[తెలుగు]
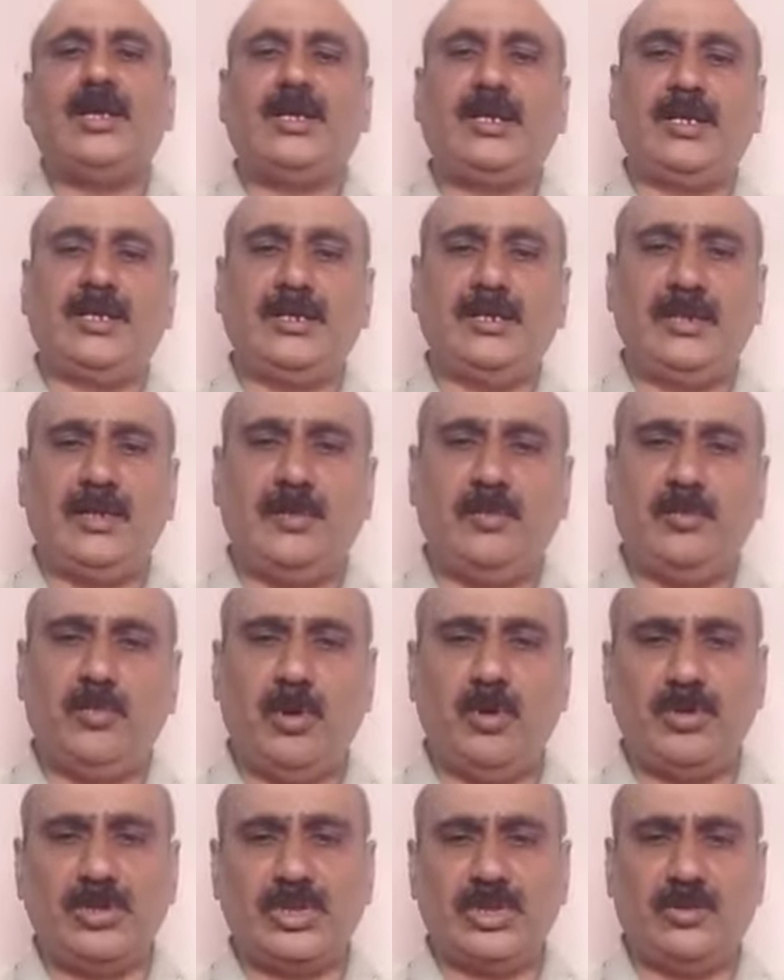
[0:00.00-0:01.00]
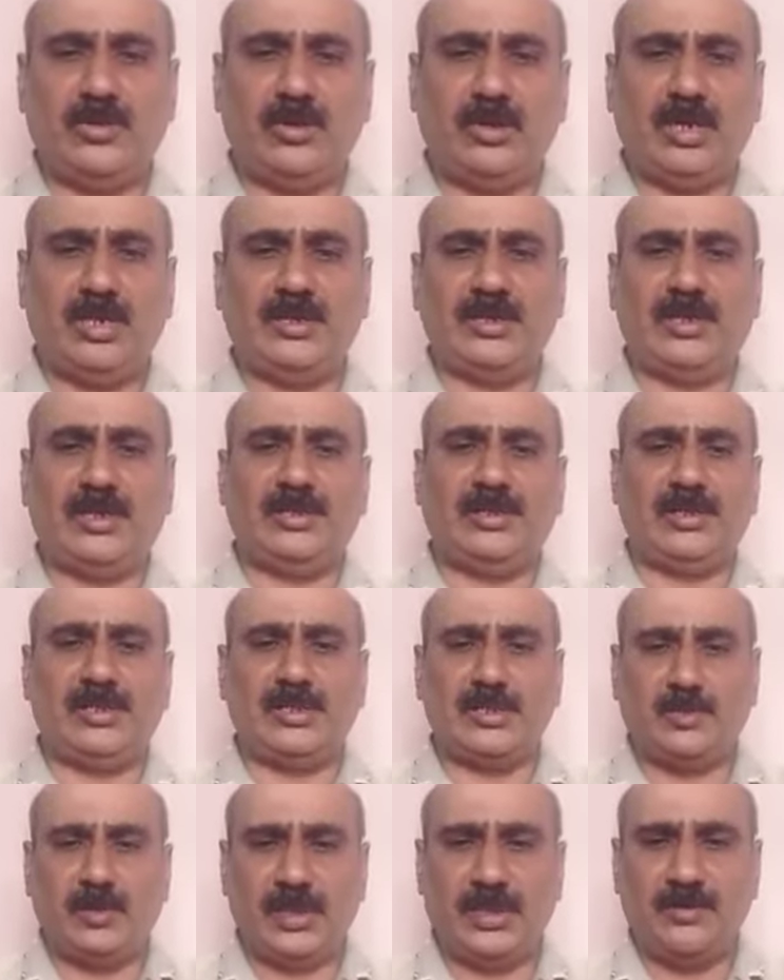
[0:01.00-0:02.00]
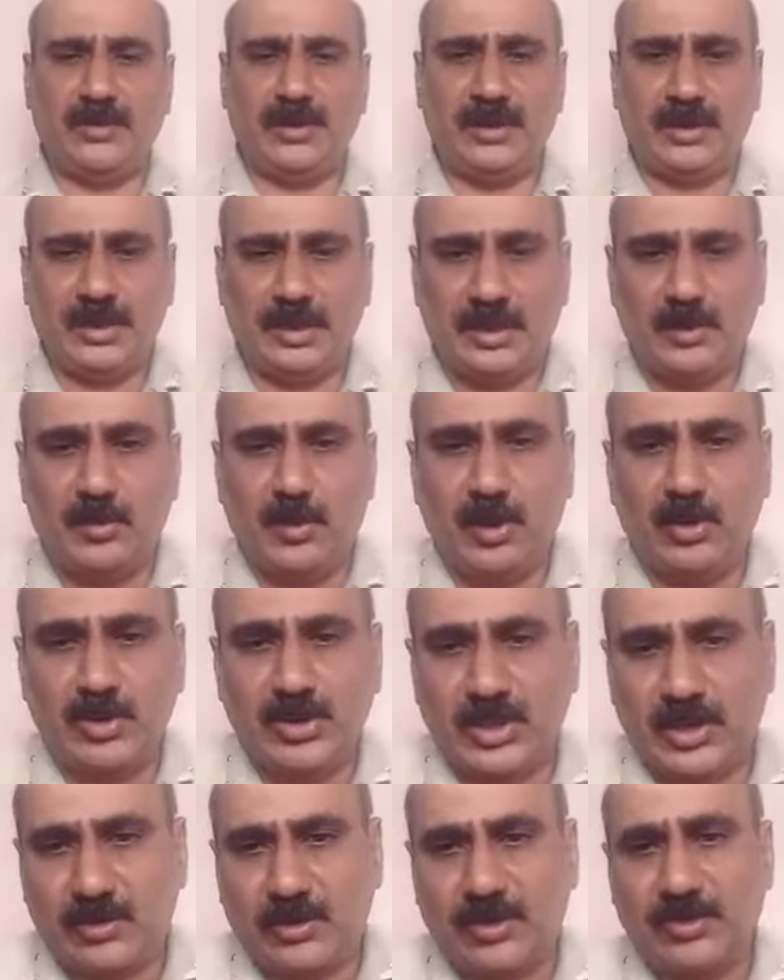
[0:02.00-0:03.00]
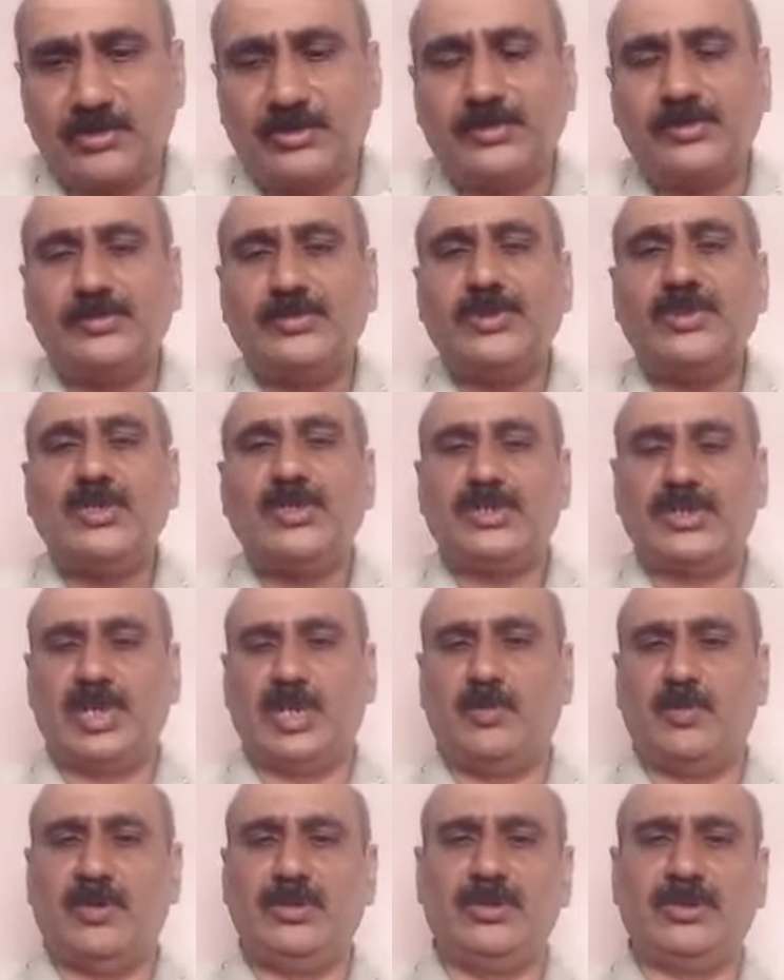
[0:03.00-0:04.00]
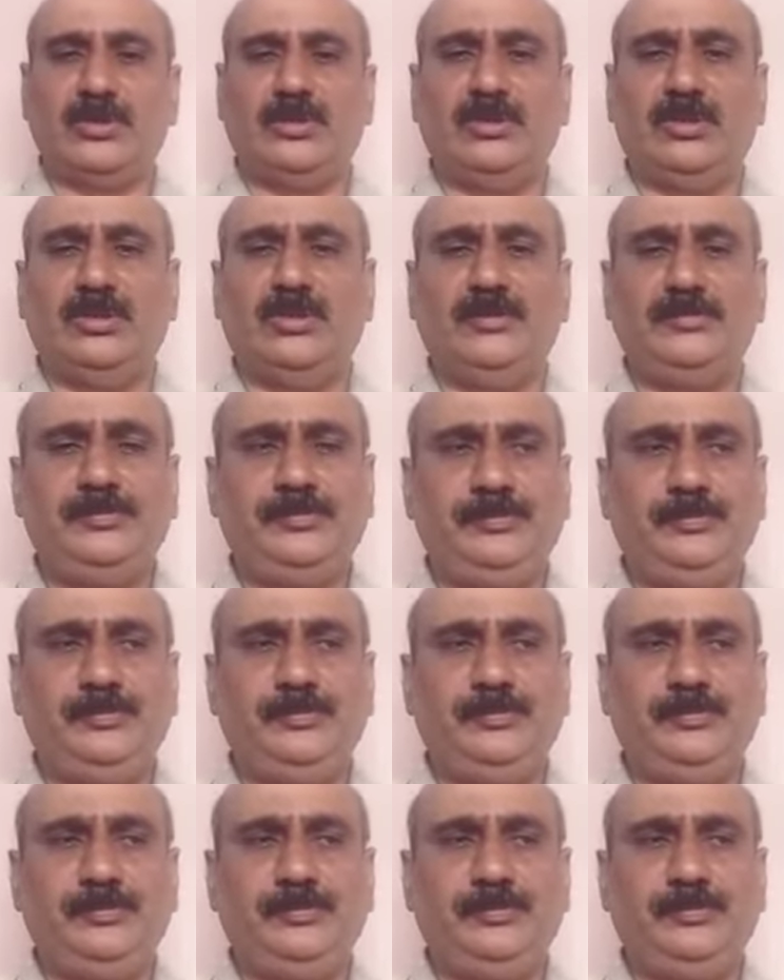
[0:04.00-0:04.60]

అంటే బౌన్స్ అవ్వడం అందరికీ తెలిసిన పదం ఏంటంటే బౌన్స్ అవ్వడం చెక్ బౌన్స్ అవుతుంది